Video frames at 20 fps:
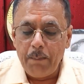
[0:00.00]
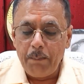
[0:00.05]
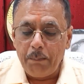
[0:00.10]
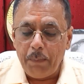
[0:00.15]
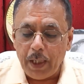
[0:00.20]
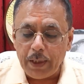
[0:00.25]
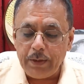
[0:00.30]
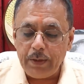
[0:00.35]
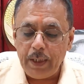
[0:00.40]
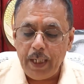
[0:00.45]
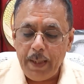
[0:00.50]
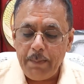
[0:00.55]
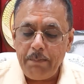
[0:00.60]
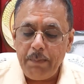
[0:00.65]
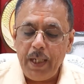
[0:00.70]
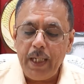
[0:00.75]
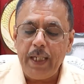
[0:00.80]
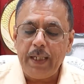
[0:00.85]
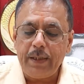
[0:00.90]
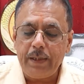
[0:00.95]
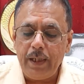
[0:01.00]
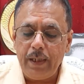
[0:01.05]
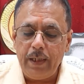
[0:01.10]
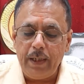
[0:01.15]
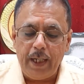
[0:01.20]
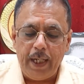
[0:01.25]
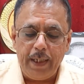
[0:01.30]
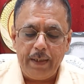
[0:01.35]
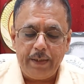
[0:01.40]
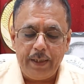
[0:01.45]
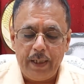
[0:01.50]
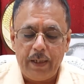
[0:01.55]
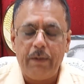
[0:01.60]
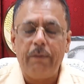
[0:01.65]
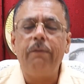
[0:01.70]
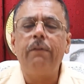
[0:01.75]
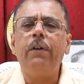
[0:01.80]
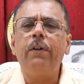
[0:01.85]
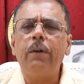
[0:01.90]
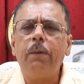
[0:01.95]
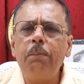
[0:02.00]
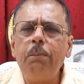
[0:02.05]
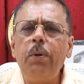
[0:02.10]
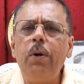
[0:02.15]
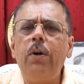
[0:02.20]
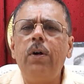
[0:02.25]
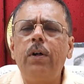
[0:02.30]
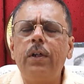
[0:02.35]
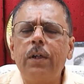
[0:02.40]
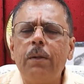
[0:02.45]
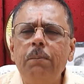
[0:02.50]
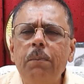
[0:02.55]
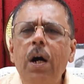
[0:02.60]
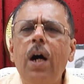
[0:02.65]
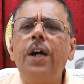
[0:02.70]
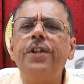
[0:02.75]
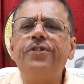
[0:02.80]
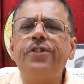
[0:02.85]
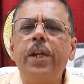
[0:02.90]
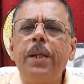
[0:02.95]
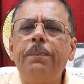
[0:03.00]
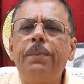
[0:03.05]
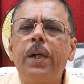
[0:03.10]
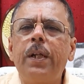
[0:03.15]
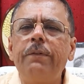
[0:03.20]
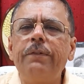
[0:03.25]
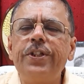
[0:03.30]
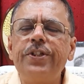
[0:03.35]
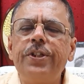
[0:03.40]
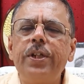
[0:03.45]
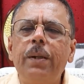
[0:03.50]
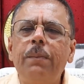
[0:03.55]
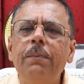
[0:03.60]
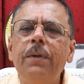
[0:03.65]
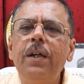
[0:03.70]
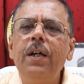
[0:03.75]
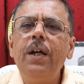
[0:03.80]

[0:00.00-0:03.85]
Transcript: மதுரை மெடிக்கல் எயிட்டீன் ரொம்ப ரொம்ப ஆச்சரியப்பட விஷயம்